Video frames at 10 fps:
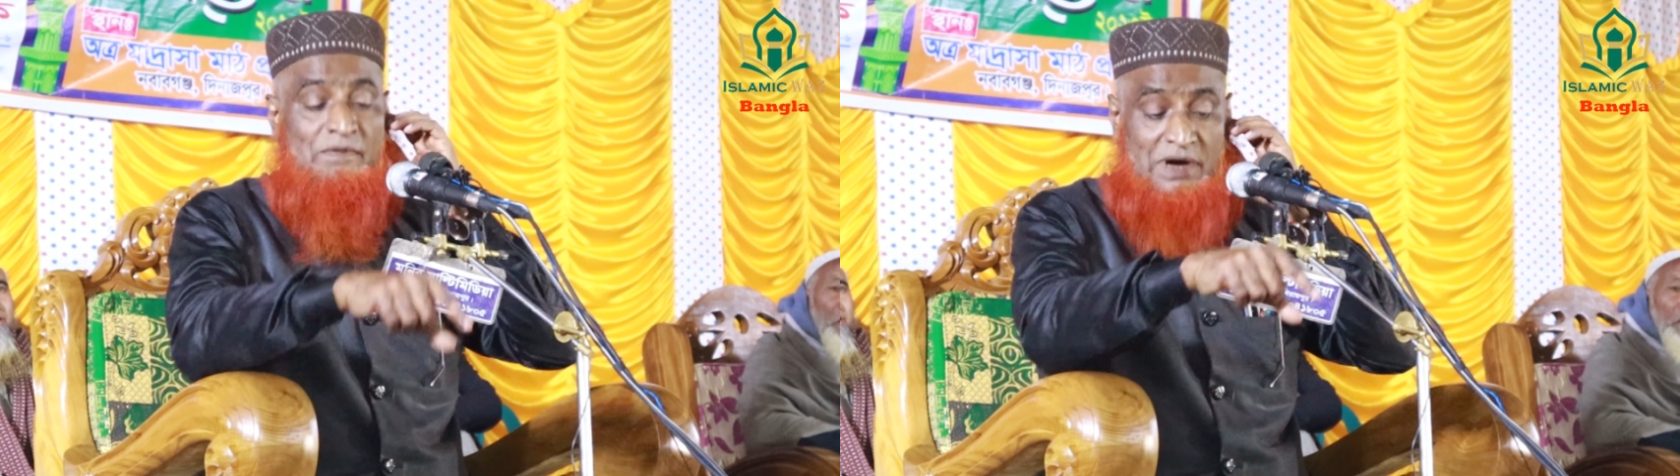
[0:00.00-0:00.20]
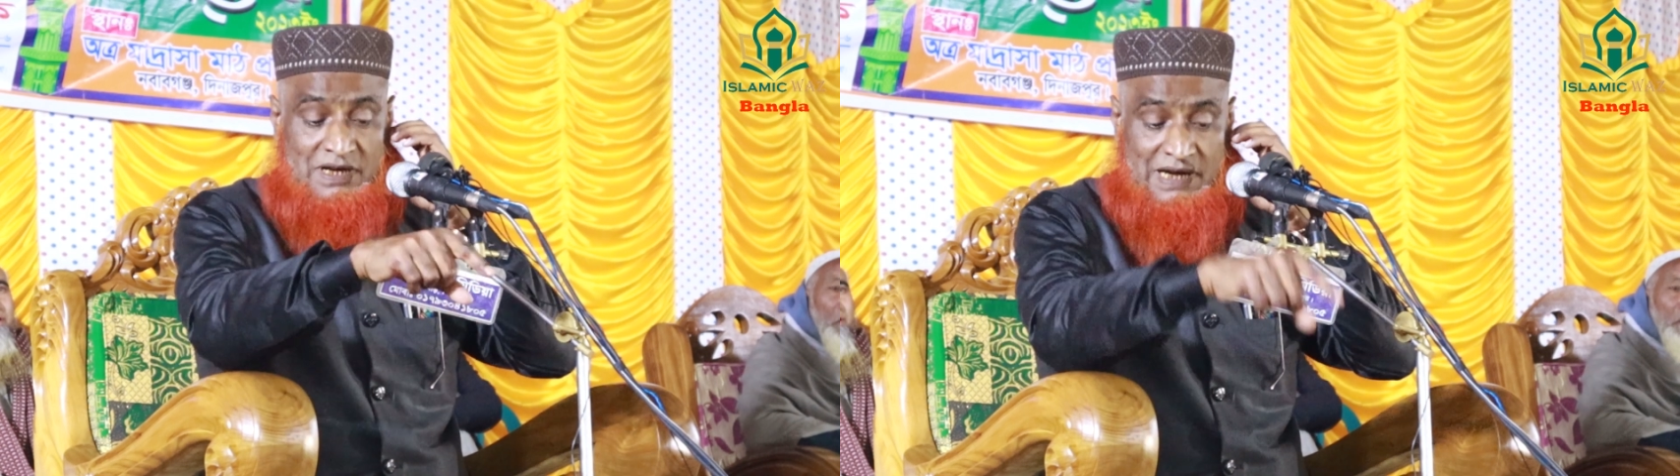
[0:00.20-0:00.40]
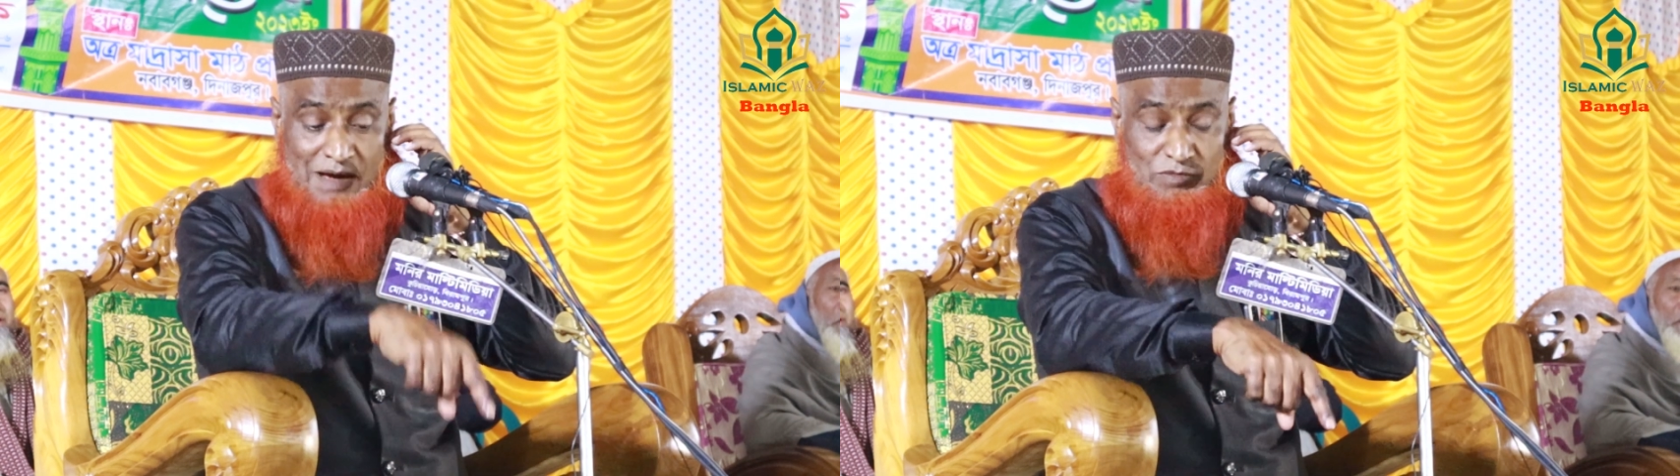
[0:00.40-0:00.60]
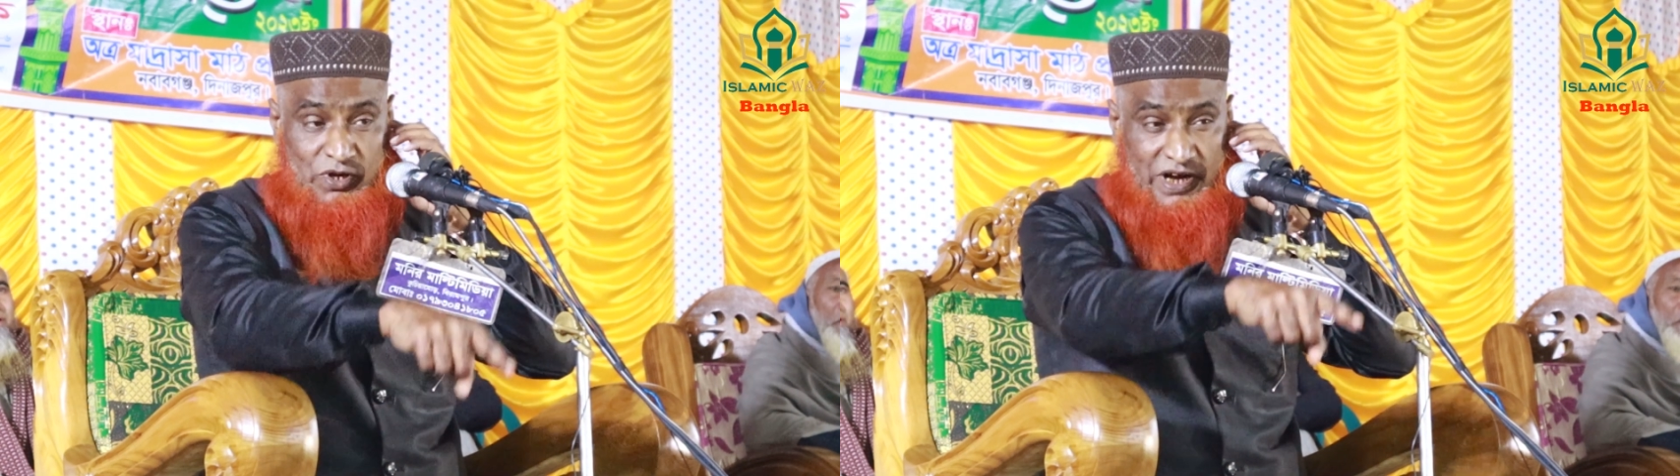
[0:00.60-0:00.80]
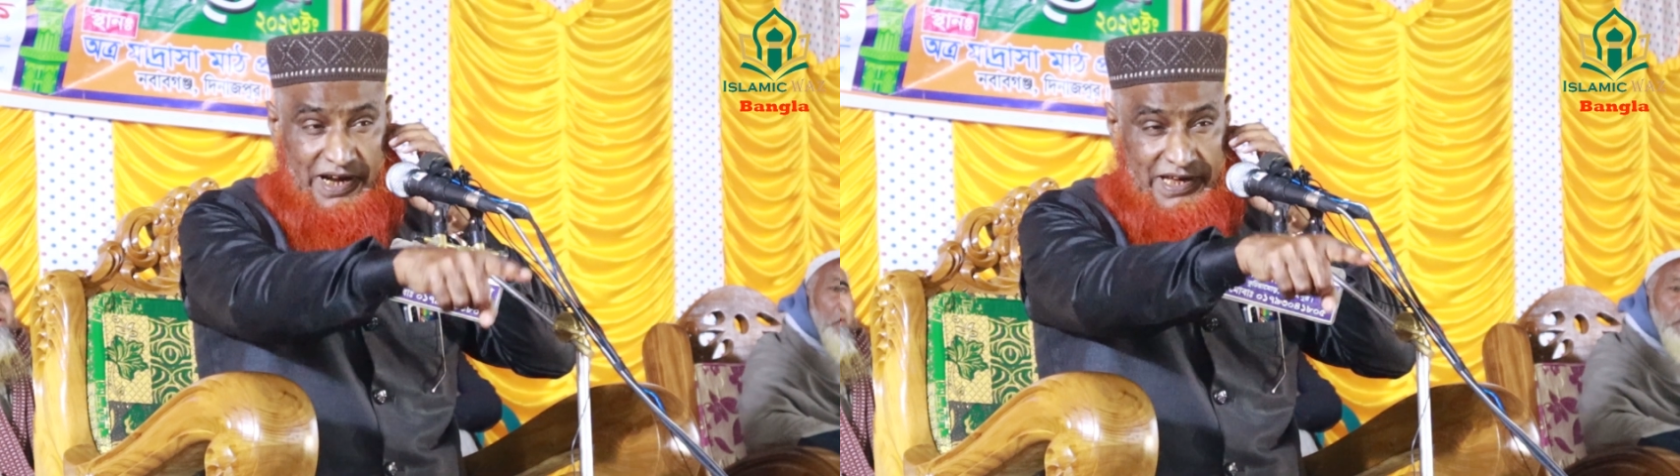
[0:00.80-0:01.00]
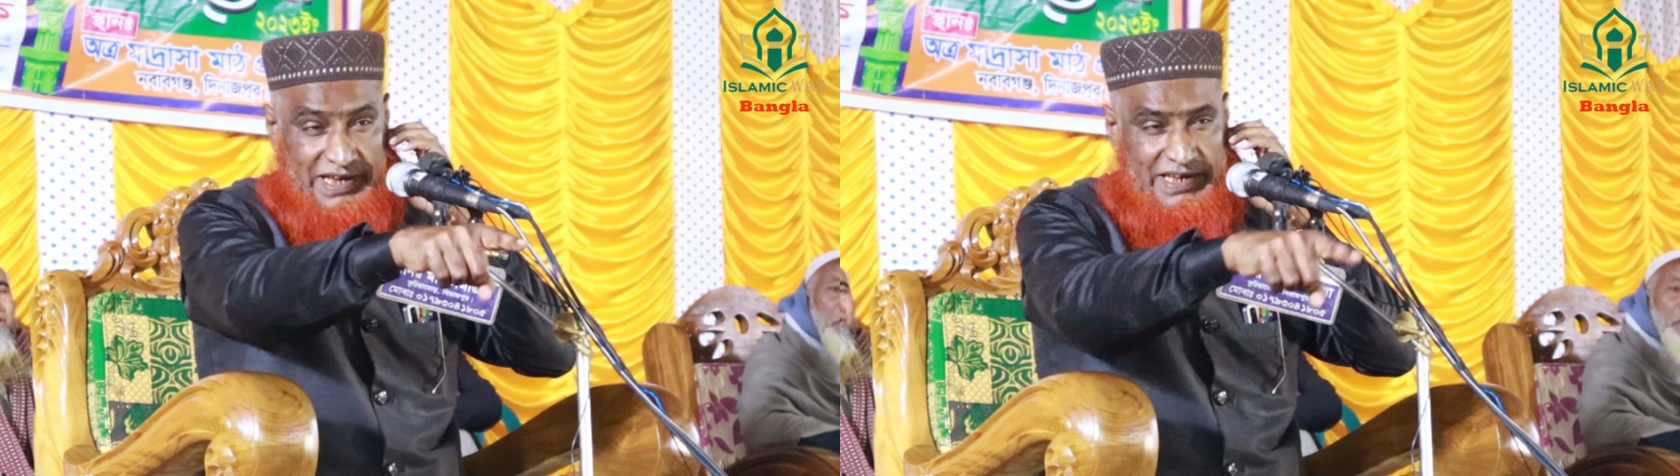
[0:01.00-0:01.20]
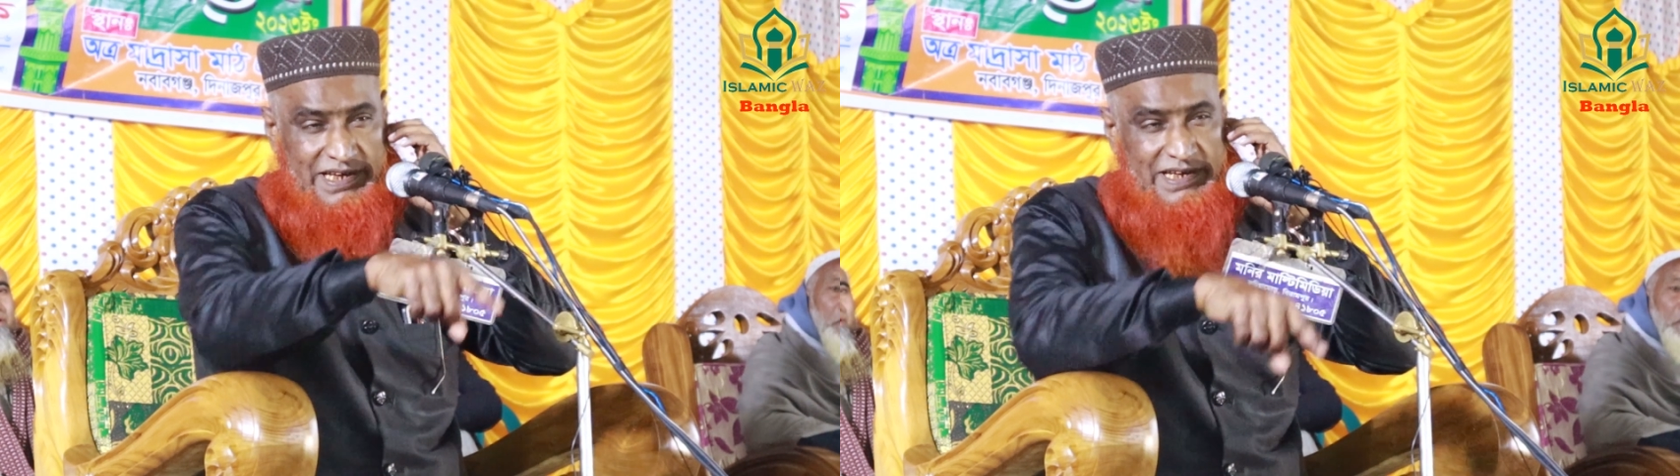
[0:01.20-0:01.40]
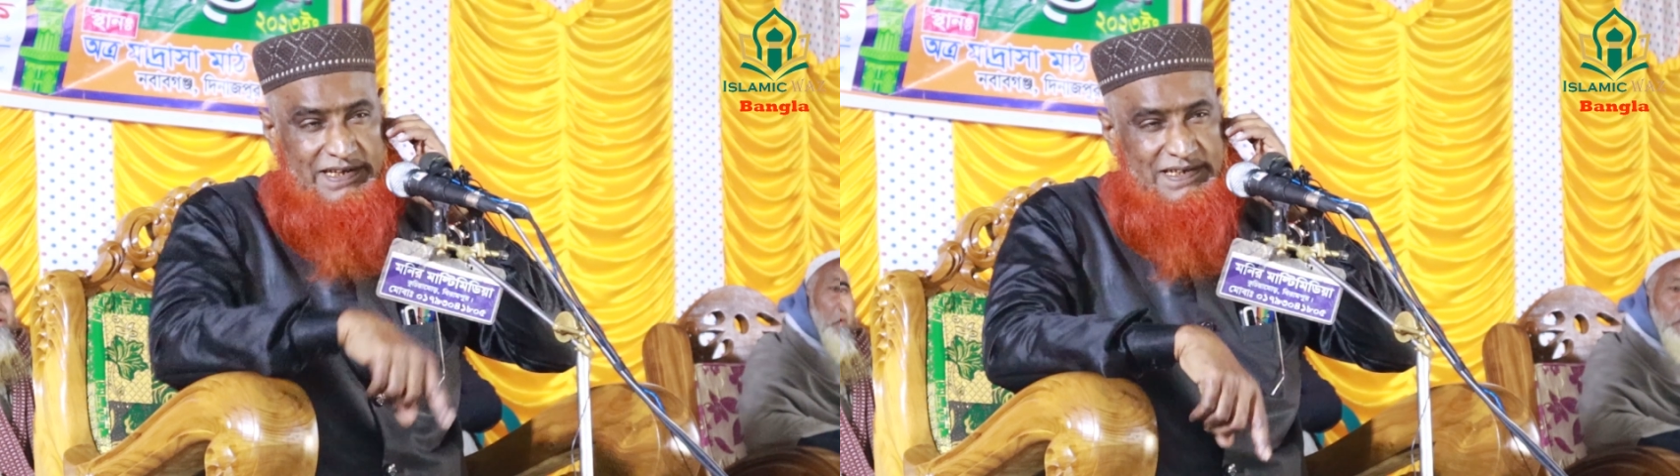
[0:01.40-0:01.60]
আমার নাম ধরে ডাকে কে রে